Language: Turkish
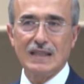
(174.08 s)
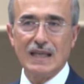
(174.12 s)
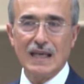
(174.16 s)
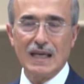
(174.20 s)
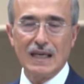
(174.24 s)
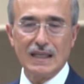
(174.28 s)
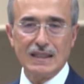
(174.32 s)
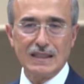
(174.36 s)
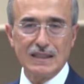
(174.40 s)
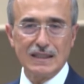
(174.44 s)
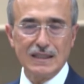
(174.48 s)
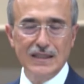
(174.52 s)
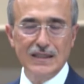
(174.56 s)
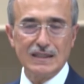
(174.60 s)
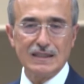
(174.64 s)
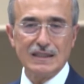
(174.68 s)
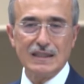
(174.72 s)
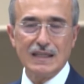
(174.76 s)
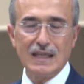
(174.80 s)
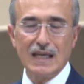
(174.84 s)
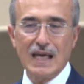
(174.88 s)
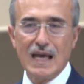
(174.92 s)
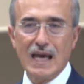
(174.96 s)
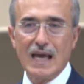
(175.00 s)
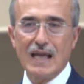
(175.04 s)
tehdit,
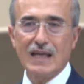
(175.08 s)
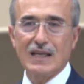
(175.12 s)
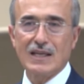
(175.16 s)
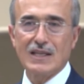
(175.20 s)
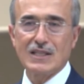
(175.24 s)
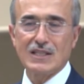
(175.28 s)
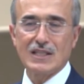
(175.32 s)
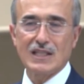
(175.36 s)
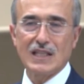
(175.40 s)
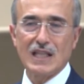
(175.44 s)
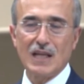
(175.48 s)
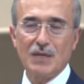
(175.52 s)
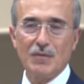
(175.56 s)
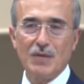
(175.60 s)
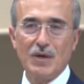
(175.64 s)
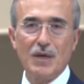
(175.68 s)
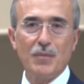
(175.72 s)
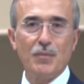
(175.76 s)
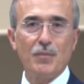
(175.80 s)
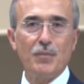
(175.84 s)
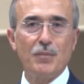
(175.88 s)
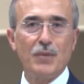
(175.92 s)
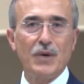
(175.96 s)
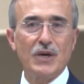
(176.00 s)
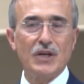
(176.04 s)
her
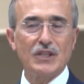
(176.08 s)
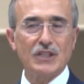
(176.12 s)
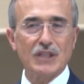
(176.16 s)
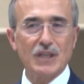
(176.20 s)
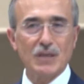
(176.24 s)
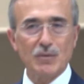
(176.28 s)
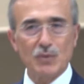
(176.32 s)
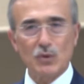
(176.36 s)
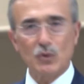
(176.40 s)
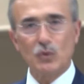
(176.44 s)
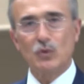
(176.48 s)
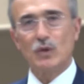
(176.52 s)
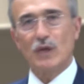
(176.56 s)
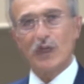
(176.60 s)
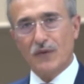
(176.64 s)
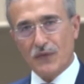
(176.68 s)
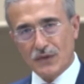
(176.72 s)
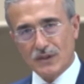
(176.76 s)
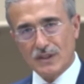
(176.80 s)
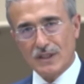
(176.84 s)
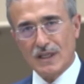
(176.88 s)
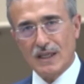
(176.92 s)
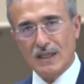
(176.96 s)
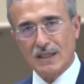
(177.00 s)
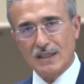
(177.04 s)
kısıtlama başka bir uyarı
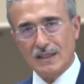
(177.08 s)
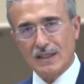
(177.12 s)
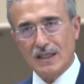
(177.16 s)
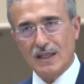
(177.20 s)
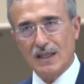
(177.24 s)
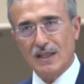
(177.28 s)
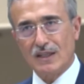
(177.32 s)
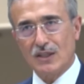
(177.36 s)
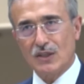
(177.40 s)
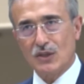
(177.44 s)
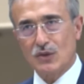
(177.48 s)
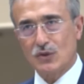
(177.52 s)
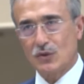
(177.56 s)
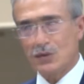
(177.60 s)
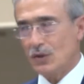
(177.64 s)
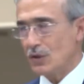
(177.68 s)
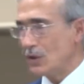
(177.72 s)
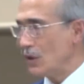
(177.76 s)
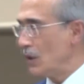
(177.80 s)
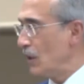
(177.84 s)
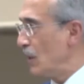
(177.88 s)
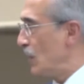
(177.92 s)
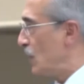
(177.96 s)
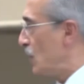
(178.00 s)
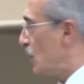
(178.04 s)
fişeği niteliğini taşıyor.
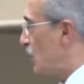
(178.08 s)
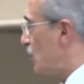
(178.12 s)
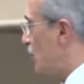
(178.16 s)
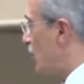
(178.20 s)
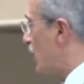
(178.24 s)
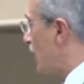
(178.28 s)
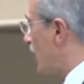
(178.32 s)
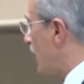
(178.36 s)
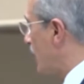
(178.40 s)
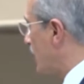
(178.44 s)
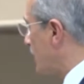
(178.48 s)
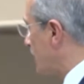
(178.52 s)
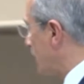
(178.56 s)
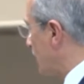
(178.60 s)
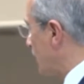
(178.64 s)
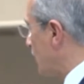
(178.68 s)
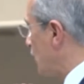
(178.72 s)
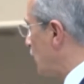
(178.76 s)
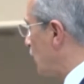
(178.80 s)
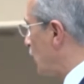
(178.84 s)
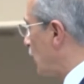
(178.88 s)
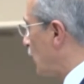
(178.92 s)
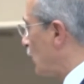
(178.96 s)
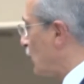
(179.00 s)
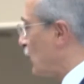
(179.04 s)
Bu araçta da
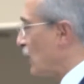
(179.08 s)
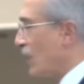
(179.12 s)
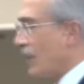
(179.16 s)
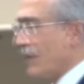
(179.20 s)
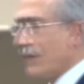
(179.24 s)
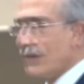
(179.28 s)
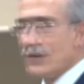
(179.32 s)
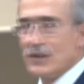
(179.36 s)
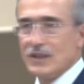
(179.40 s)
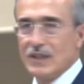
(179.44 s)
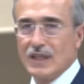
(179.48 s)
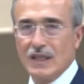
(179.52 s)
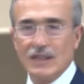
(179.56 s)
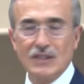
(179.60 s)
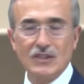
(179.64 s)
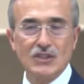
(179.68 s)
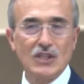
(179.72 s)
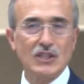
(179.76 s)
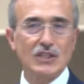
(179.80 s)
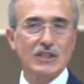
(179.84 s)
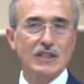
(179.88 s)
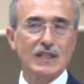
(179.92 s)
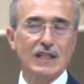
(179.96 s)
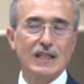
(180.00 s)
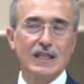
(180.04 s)
bu uyarı fişeğinin
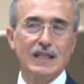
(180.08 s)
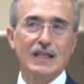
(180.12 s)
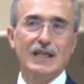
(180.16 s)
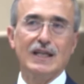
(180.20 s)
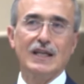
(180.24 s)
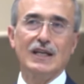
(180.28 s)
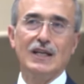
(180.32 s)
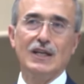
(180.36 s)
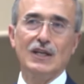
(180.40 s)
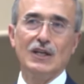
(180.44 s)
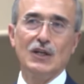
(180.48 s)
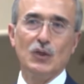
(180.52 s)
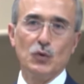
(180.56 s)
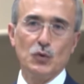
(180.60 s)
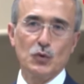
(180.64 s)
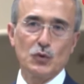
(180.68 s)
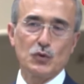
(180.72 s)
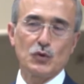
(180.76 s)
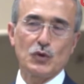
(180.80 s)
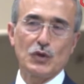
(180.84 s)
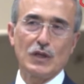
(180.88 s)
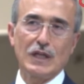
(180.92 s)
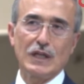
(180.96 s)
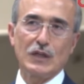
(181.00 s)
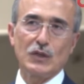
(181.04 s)
çeşitli
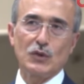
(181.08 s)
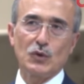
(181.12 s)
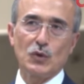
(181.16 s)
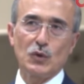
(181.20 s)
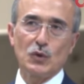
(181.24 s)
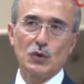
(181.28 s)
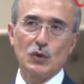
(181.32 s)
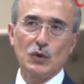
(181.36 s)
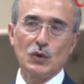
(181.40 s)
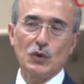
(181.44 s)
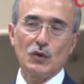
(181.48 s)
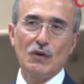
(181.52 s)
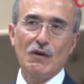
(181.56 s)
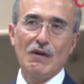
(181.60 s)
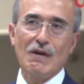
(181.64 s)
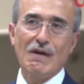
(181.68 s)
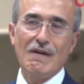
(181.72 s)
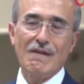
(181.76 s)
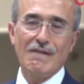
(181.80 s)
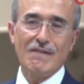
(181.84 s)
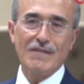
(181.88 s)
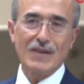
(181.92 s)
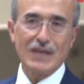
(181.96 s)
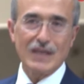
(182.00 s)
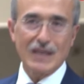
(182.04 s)
unsurlarını gördük
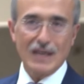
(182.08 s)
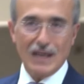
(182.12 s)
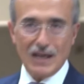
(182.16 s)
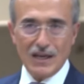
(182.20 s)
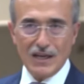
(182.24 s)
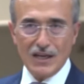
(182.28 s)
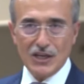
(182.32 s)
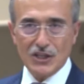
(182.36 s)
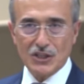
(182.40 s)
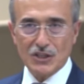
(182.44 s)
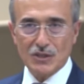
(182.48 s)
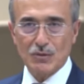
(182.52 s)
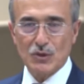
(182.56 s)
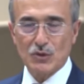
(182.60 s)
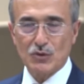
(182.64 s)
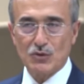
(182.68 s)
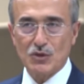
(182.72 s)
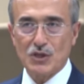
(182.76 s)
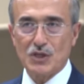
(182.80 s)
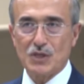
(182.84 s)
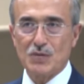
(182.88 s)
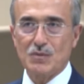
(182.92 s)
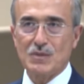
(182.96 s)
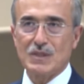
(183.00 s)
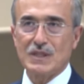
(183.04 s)
ve yerleştirme
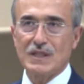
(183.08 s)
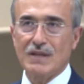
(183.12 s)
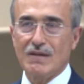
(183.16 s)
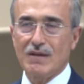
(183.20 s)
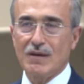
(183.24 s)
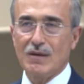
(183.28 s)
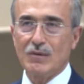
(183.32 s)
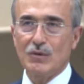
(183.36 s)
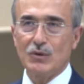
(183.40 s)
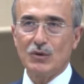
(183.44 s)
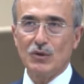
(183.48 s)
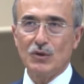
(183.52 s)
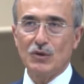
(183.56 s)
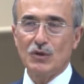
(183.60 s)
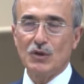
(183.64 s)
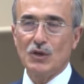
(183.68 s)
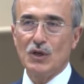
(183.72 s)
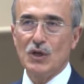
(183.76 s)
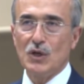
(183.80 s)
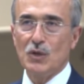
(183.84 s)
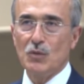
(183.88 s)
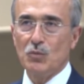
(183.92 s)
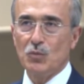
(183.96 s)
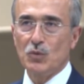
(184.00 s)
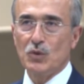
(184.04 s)
sürecimiz devam ediyor.
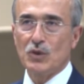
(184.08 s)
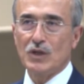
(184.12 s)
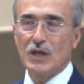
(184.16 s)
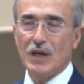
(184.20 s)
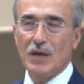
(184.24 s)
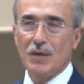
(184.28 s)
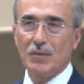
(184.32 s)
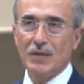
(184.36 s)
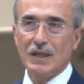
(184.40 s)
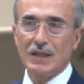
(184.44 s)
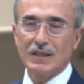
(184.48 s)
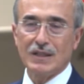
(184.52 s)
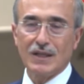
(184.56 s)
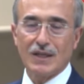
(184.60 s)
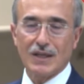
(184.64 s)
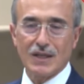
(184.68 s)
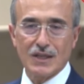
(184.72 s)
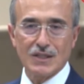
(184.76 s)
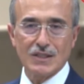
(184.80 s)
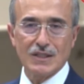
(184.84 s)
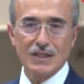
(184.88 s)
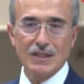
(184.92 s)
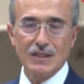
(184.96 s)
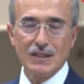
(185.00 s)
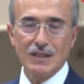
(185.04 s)
Bu kabiliyette
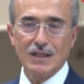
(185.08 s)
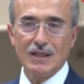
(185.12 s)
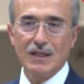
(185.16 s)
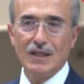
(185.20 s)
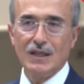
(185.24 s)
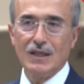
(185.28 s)
aracın